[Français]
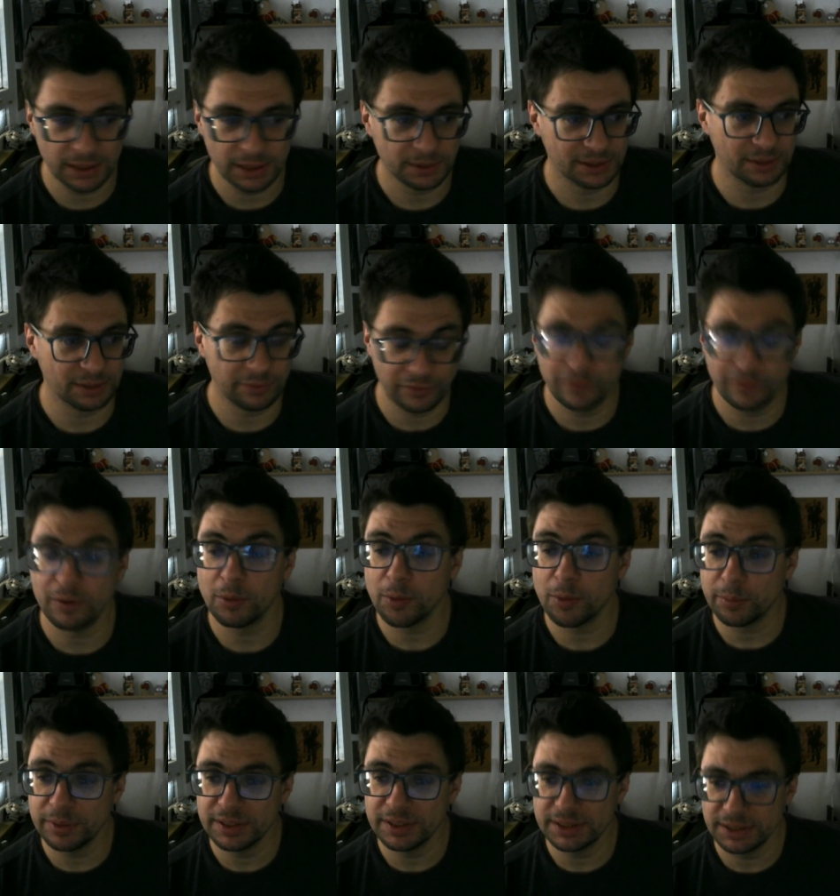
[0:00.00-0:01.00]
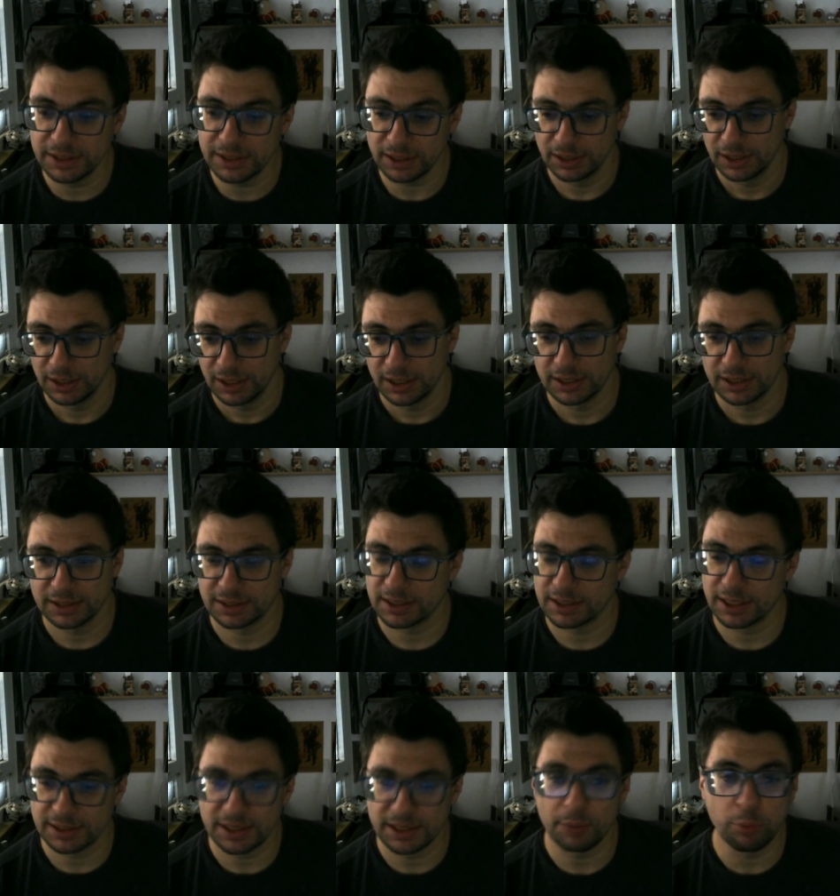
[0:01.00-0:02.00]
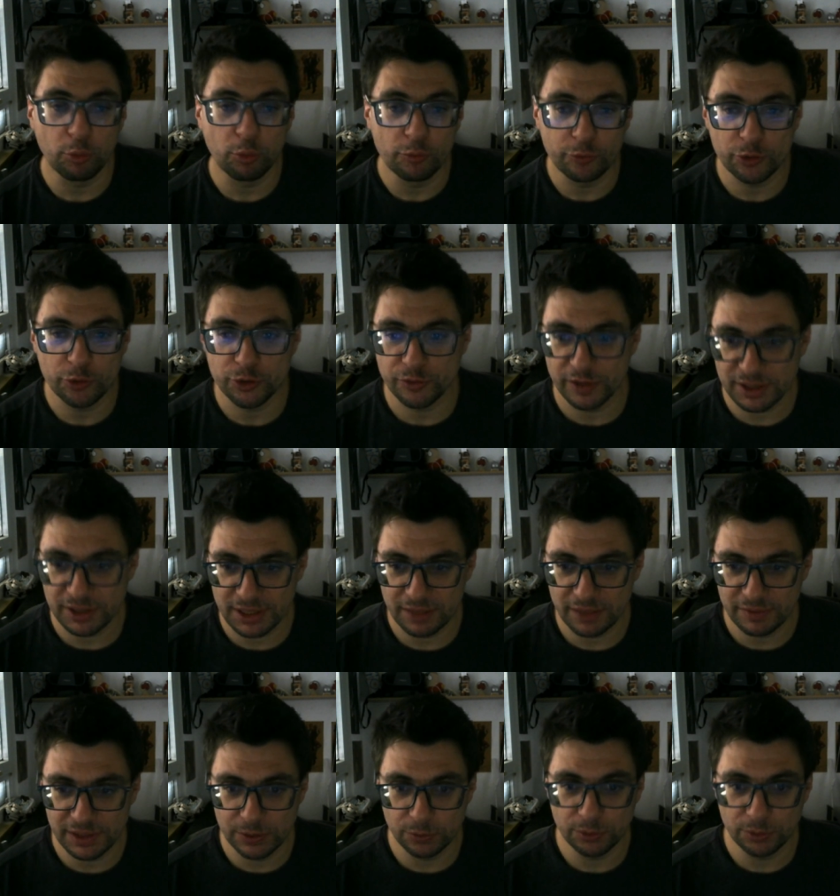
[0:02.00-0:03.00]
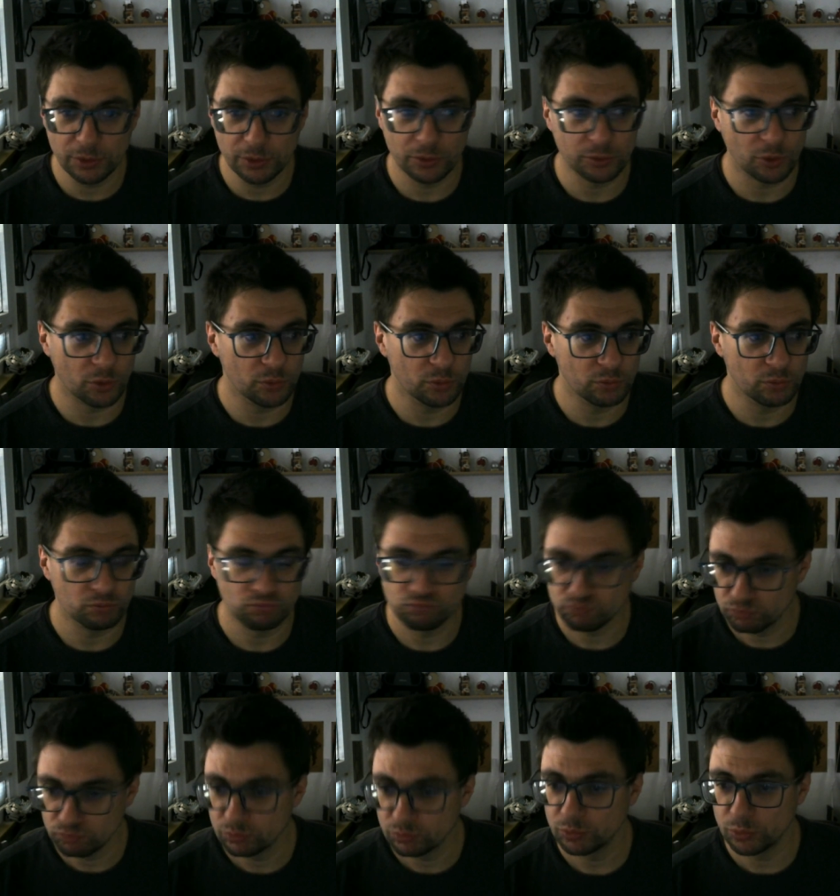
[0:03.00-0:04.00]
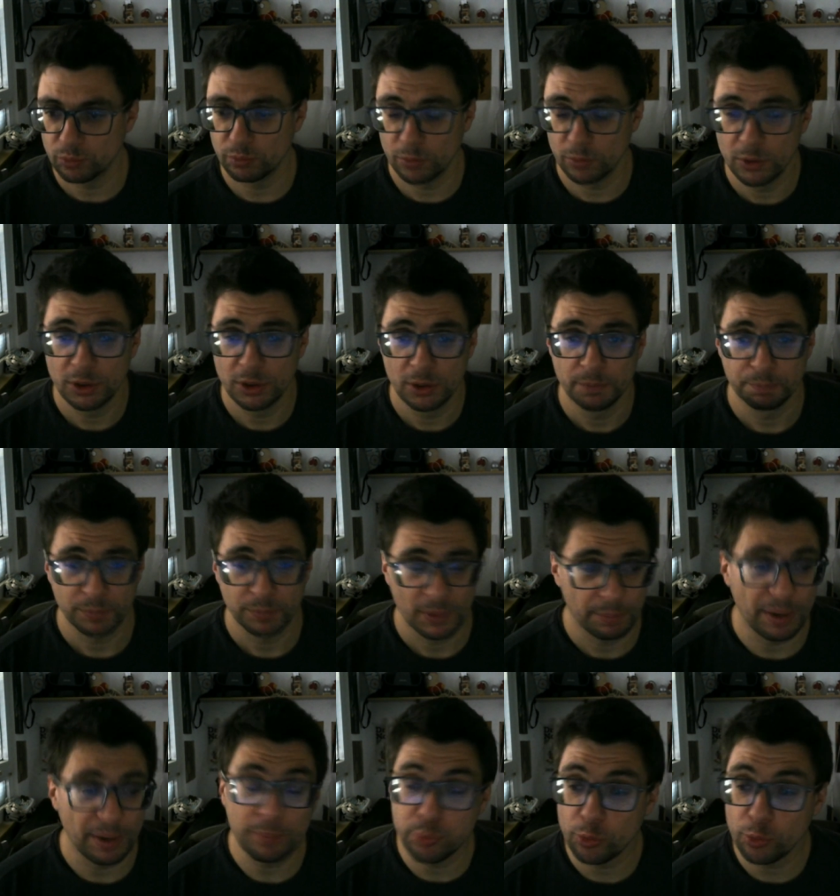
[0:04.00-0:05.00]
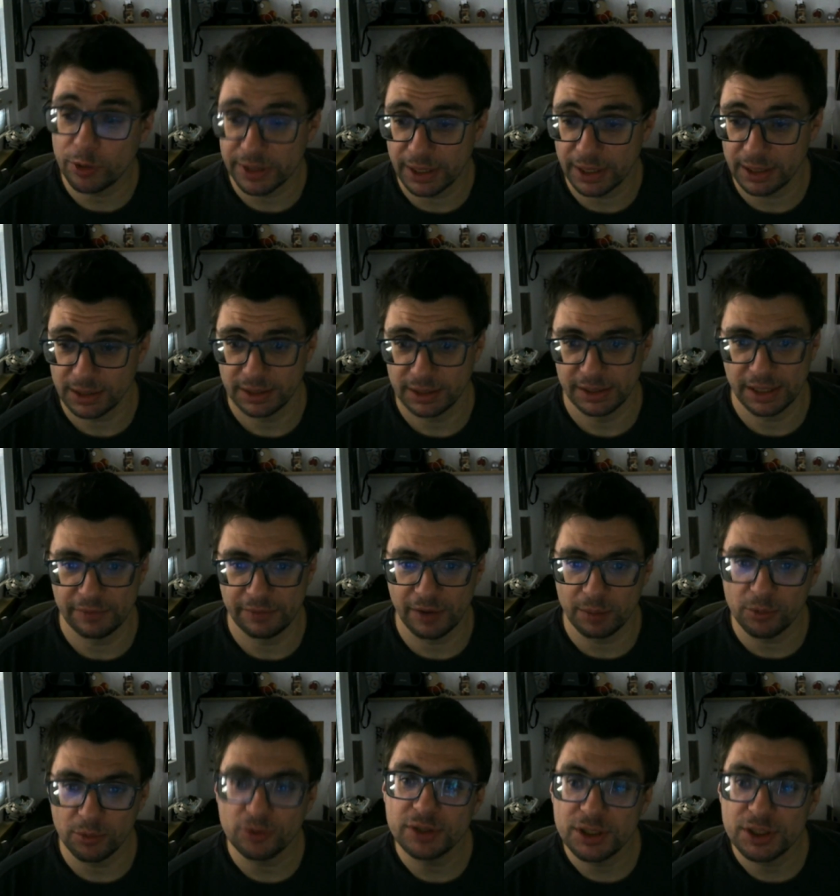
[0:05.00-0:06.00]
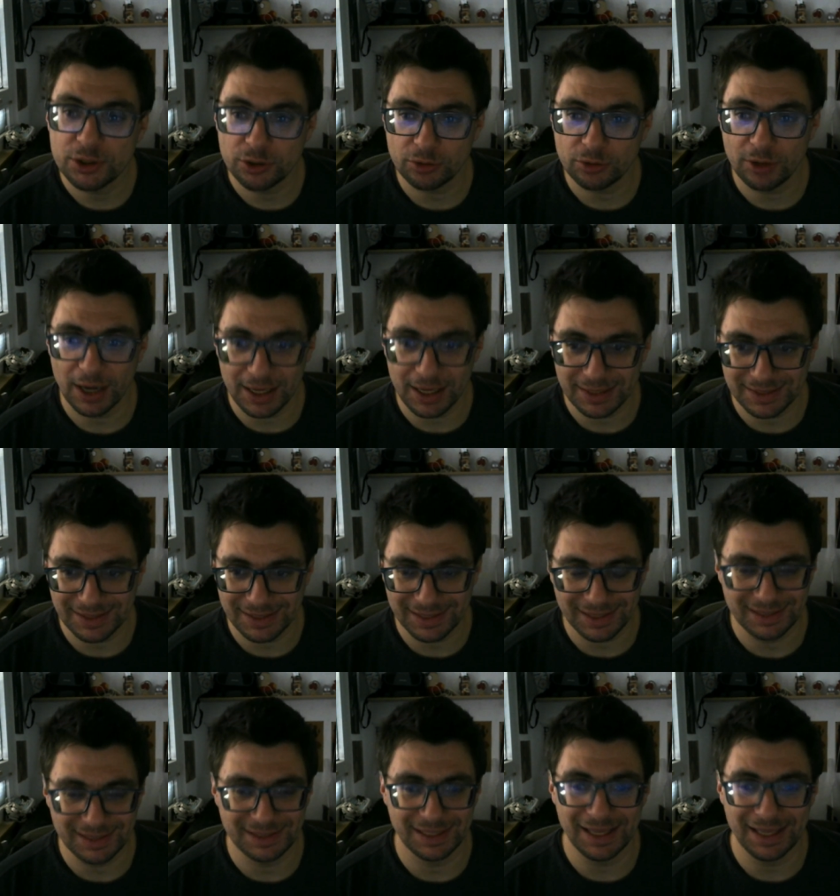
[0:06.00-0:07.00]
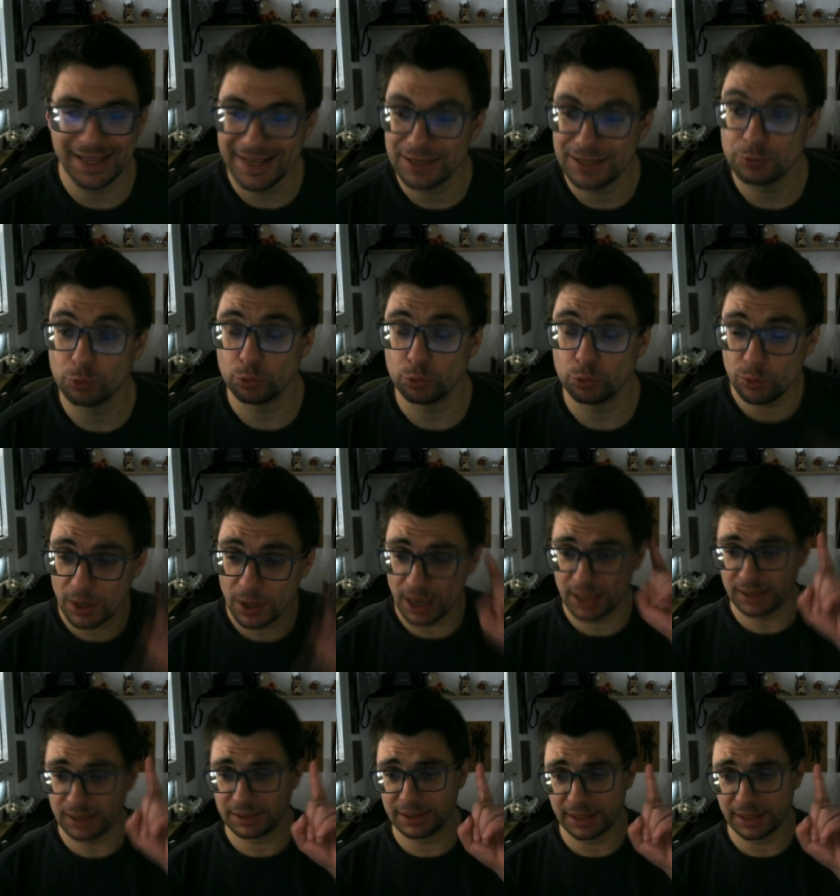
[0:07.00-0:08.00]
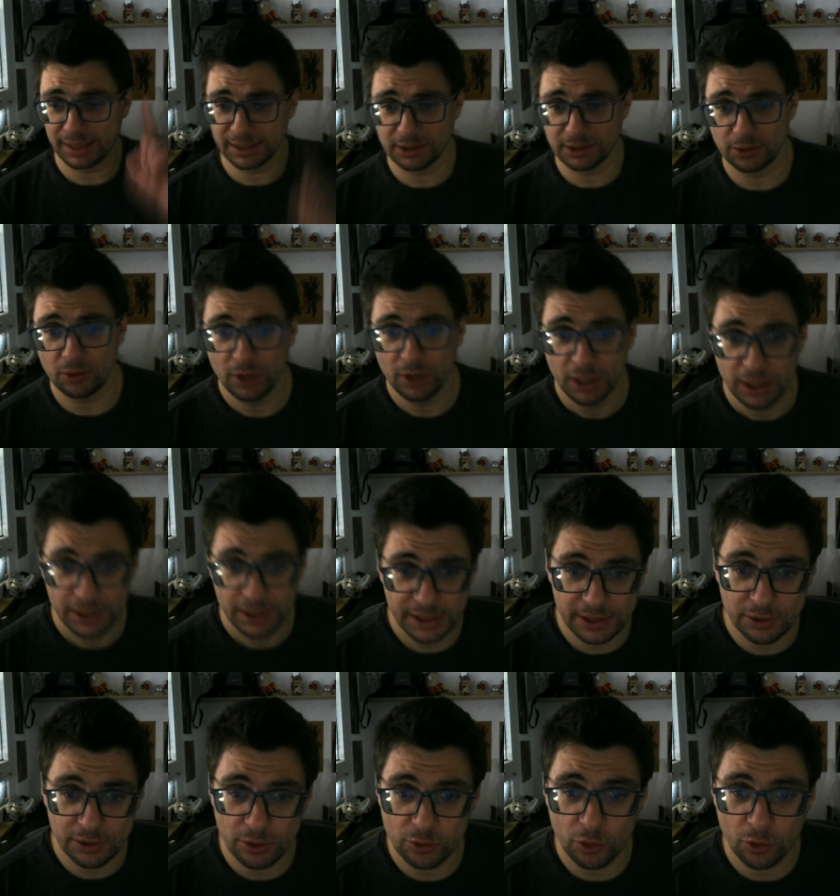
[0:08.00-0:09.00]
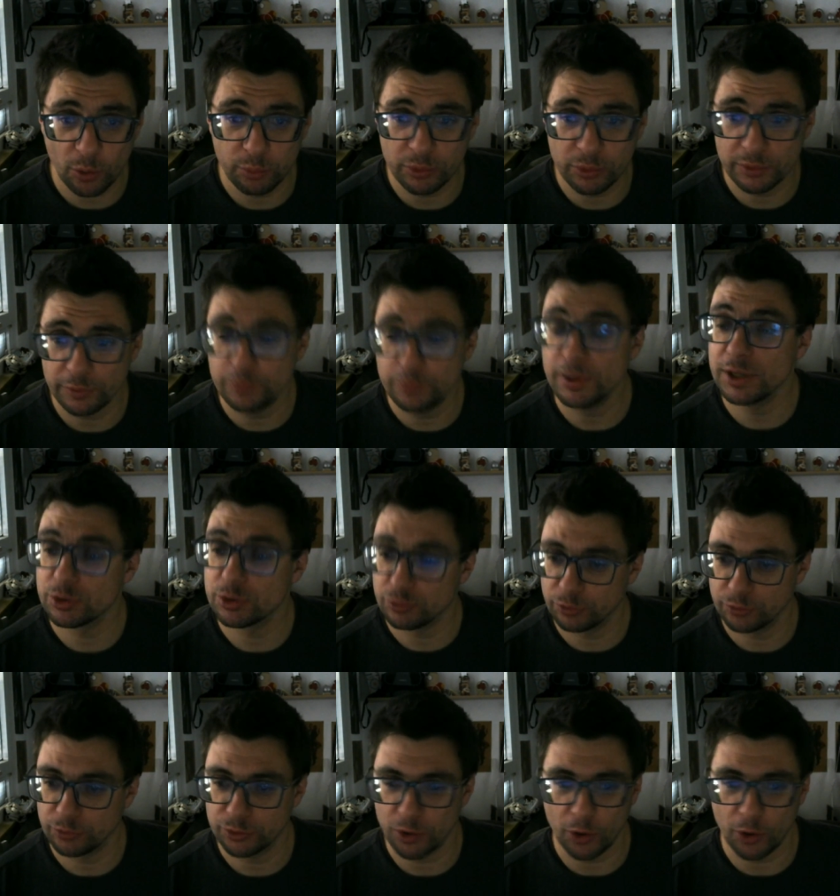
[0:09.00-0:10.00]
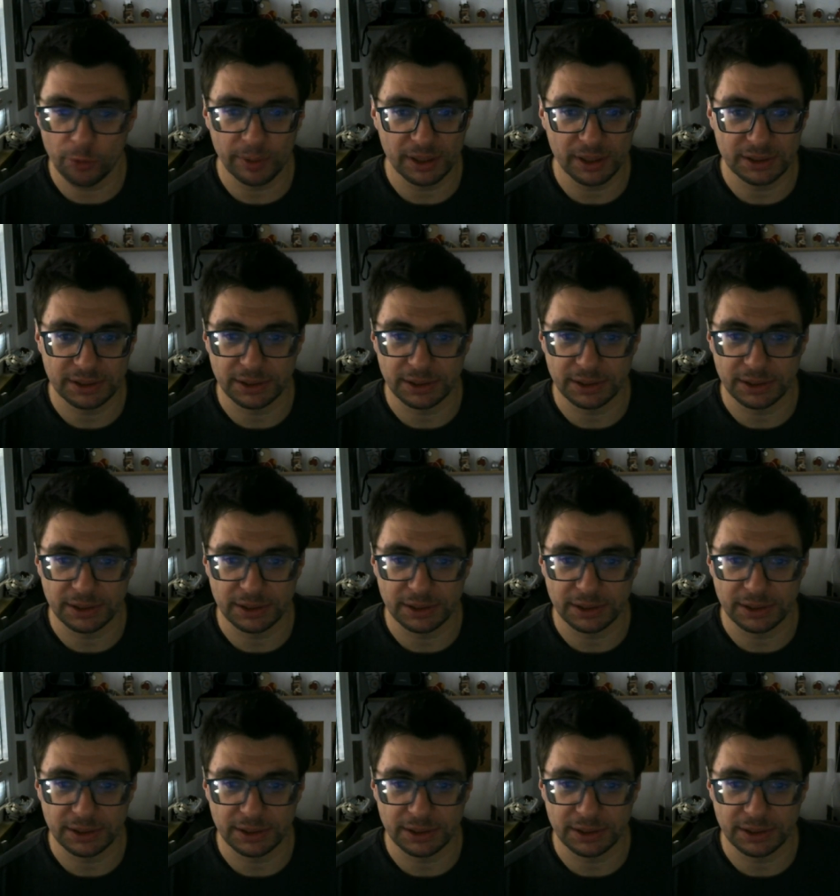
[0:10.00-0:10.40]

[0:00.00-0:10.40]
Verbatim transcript: Ça me fait vraiment plaisir. Ça, prouve que je fais ces vidéos dans, le... Pas pour rien. Il y a vraiment des gens intéressés et surtout intéressants qui donnent leur point de vue et je vous en remercie.